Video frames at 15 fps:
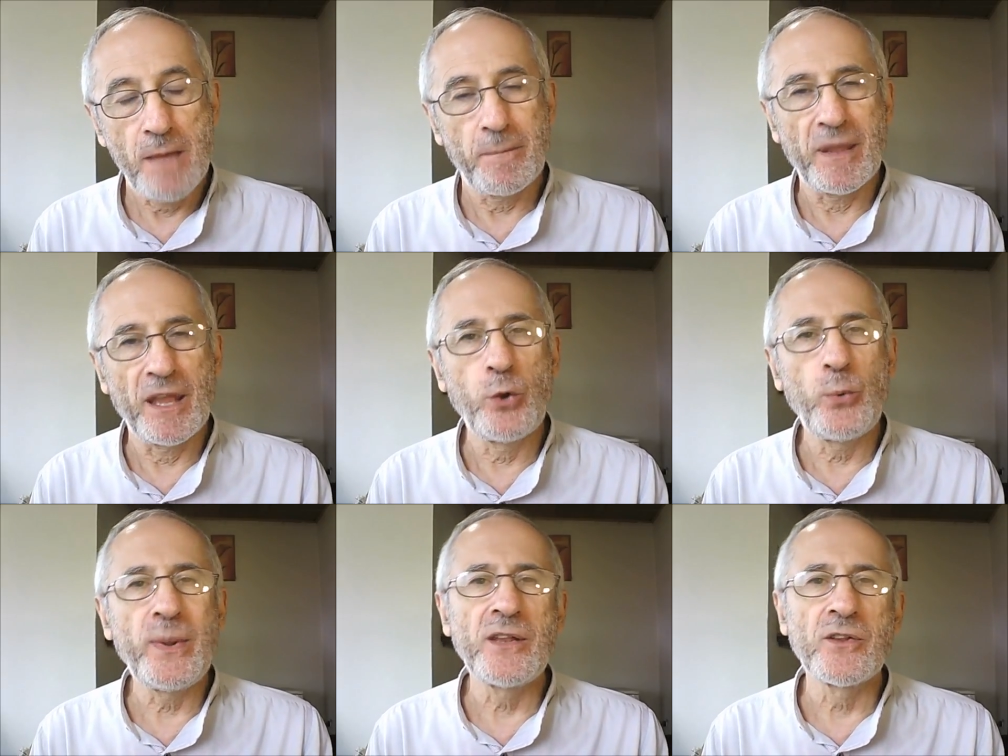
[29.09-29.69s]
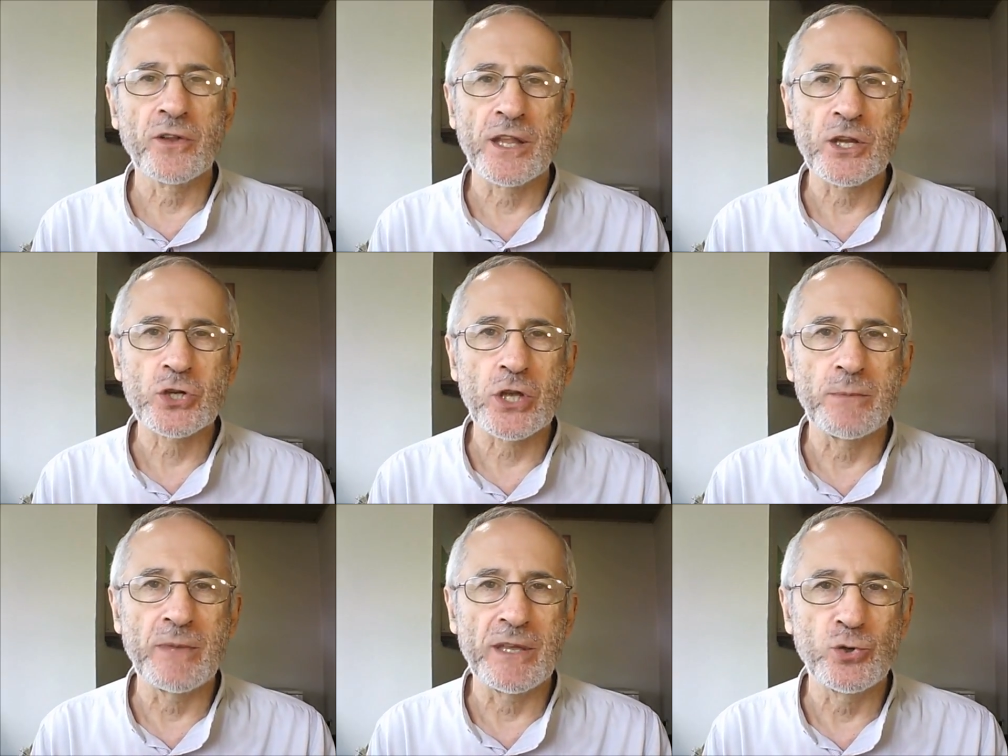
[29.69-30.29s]
Mais lui n'en a
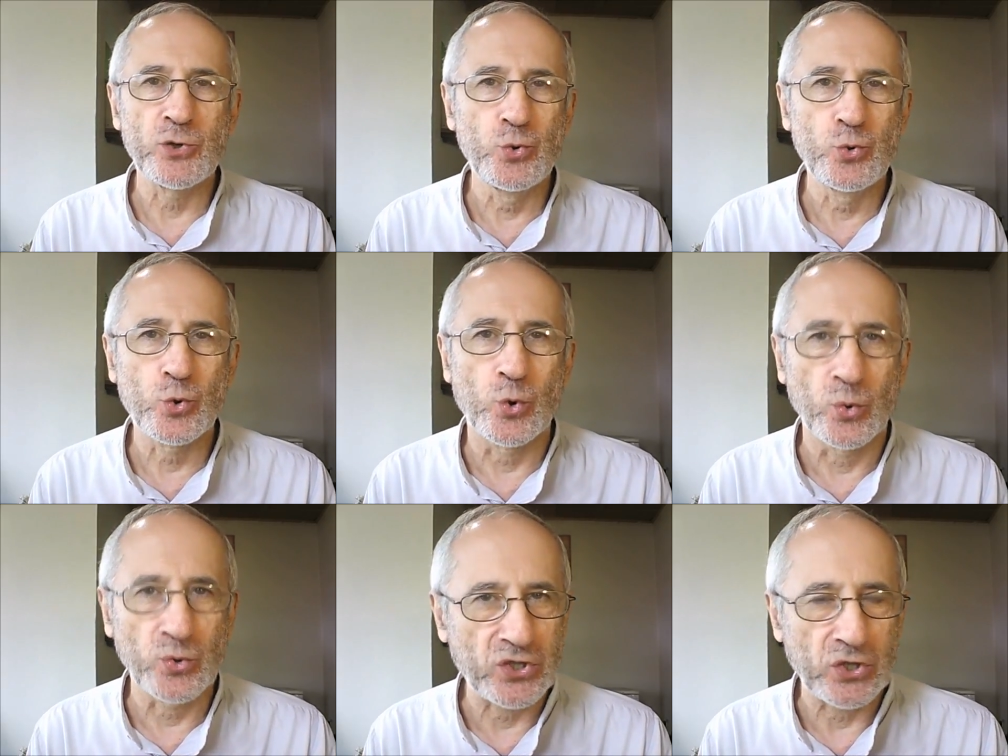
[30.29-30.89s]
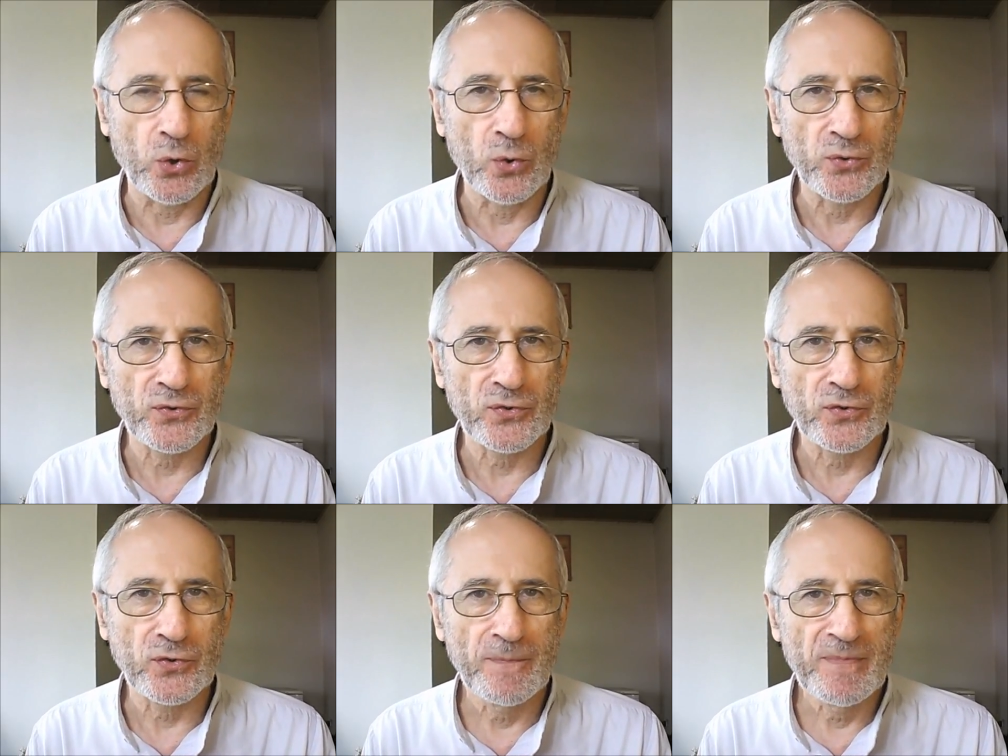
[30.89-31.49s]
jamais eu
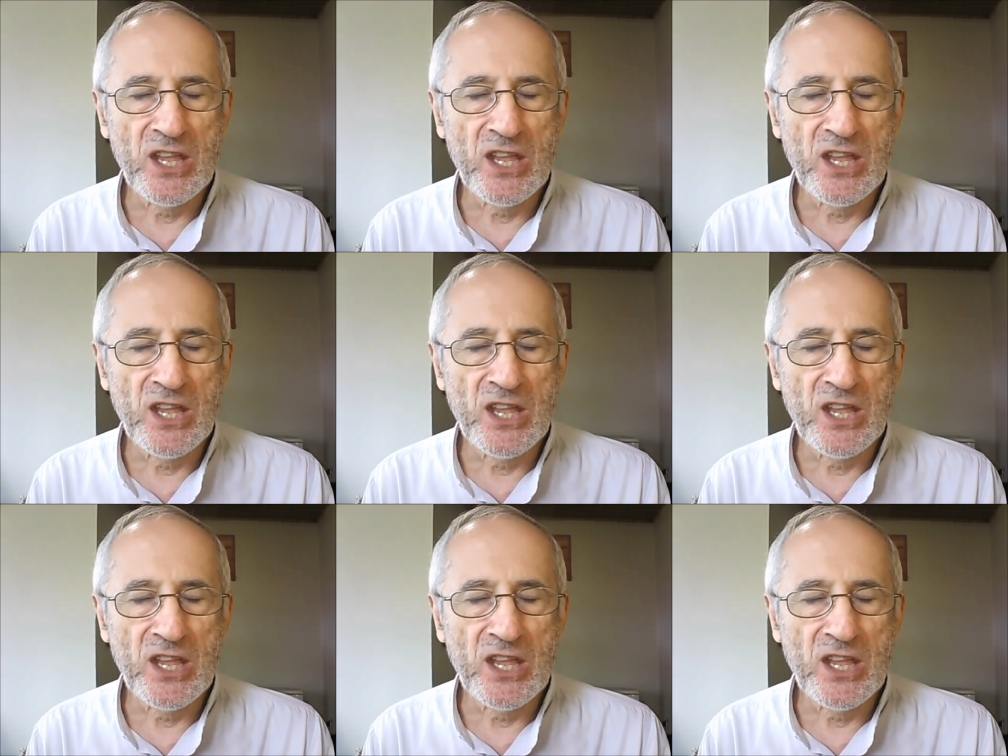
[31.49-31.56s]
conscience.